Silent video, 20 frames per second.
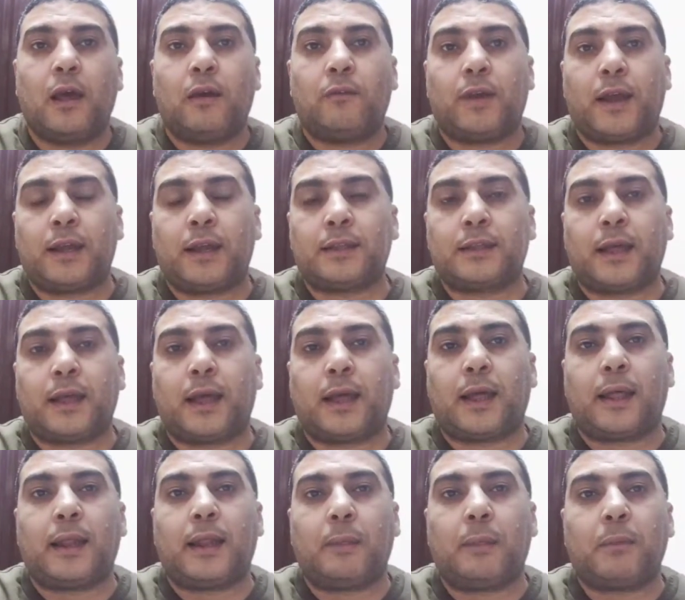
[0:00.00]

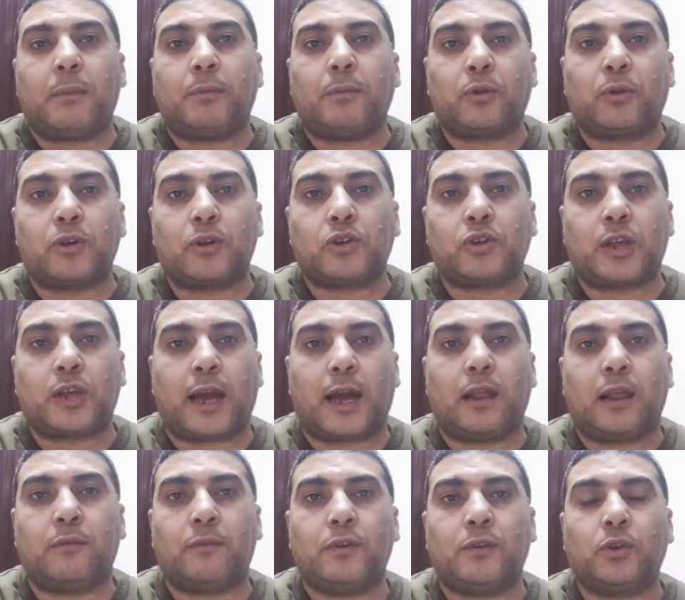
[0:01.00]
فانت لما بتخش
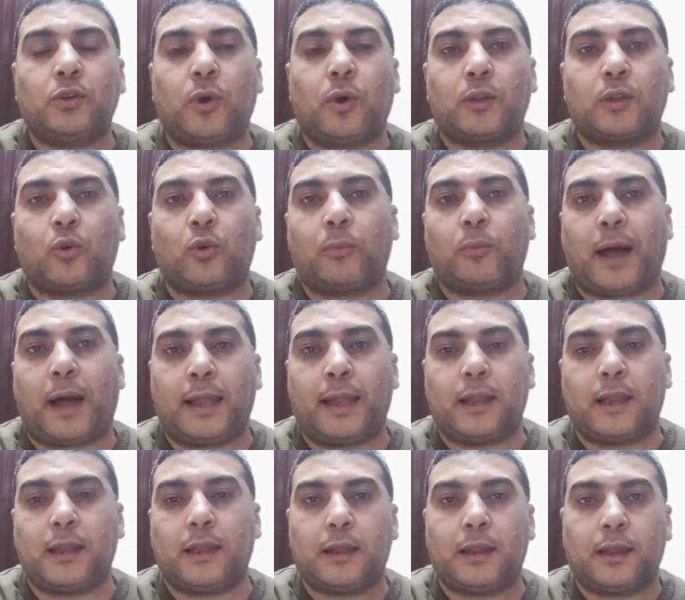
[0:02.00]
على فيديوهاتهم
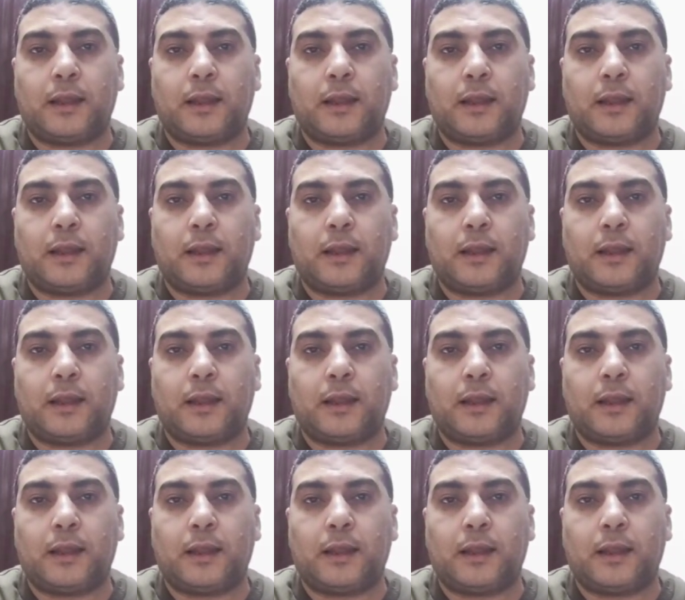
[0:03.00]
على